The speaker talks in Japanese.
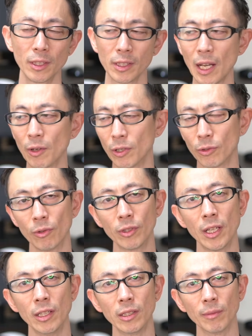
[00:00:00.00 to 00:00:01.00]
で最後は人の
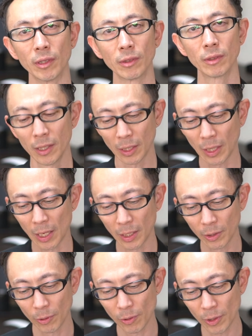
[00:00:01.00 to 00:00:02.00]
せいにしますだから他
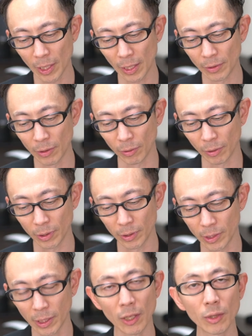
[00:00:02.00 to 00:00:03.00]
力本願っていう
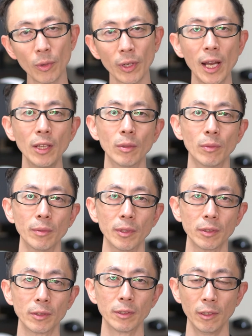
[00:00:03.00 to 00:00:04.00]
自覚もないと思い
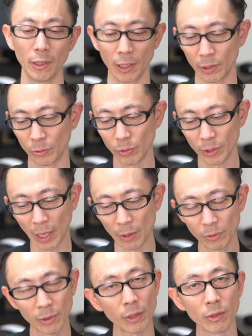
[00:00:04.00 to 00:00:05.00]
ますいやいや人に
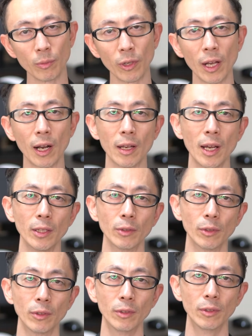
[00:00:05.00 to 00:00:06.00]
頼ってるつもりなんかないよ
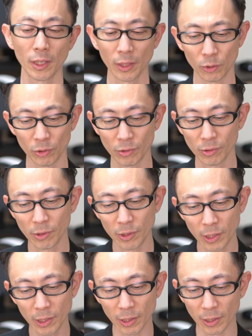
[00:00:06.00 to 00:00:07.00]
とただ純粋
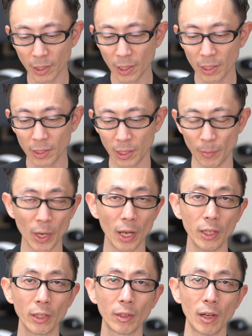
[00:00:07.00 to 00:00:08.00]
に
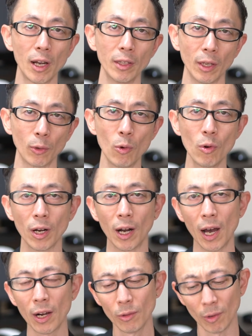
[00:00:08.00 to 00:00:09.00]
セミナー1回で効果
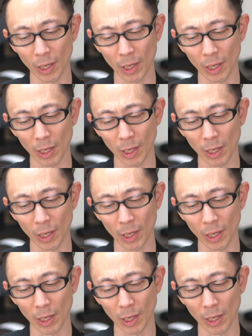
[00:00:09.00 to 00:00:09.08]
があるの